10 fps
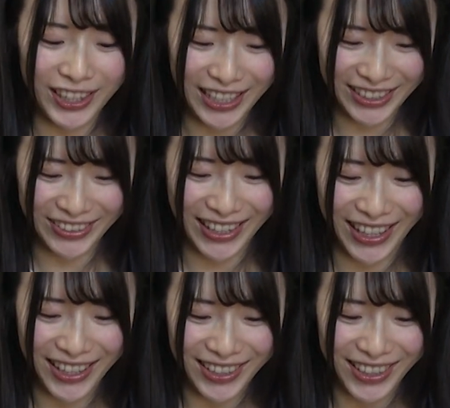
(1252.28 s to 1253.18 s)
巾着
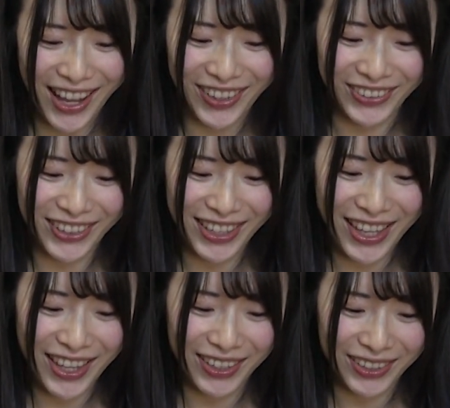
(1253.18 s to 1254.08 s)
もらえたりとか、
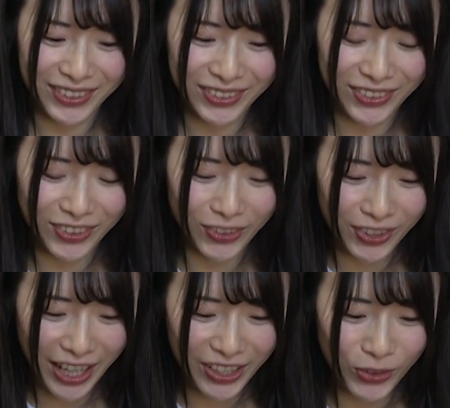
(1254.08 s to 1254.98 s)
あ、これ
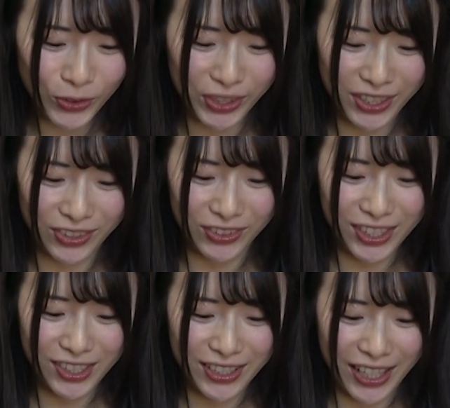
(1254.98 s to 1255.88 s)
でこの
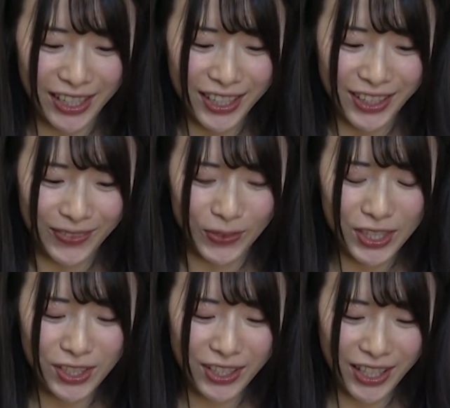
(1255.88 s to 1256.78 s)
来訪っていうのを
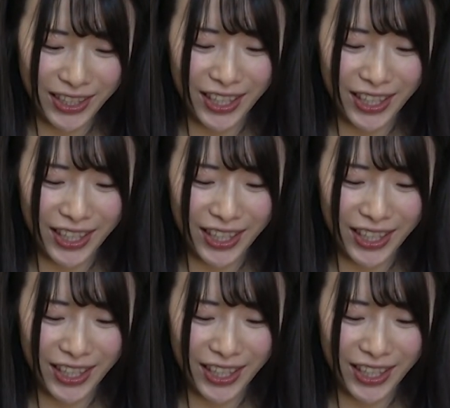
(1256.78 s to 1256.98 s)
20回、